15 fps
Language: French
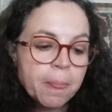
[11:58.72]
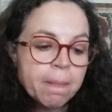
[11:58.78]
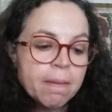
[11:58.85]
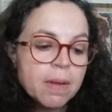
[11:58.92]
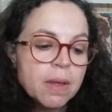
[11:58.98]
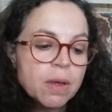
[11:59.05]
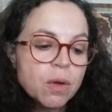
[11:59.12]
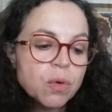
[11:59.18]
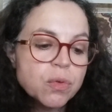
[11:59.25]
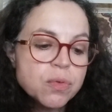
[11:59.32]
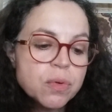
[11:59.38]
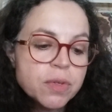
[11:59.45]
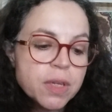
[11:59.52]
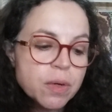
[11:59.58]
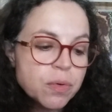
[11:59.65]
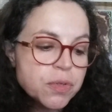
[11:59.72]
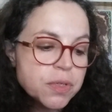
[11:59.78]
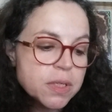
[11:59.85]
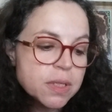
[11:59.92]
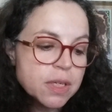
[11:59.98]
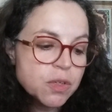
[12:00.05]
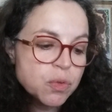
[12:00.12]
Consultez aussi des
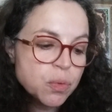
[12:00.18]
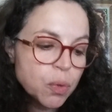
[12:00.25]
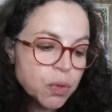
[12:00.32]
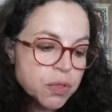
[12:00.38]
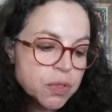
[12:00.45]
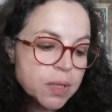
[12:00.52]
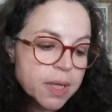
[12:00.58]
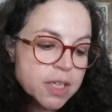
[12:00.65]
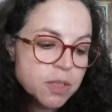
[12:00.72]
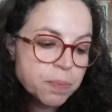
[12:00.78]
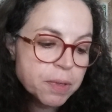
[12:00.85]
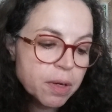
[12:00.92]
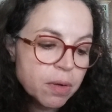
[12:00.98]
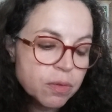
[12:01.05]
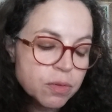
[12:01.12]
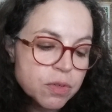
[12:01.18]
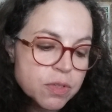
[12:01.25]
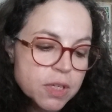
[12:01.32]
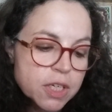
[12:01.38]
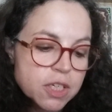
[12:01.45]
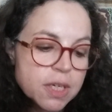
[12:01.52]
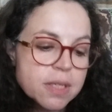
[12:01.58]
sources inspirantes de
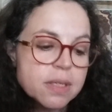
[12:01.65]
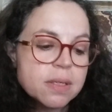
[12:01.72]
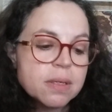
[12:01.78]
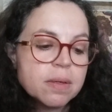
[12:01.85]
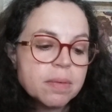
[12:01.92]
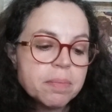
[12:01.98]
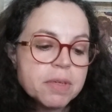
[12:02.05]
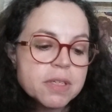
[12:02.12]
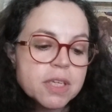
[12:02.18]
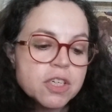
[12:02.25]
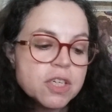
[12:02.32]
sagesse mais sachez que la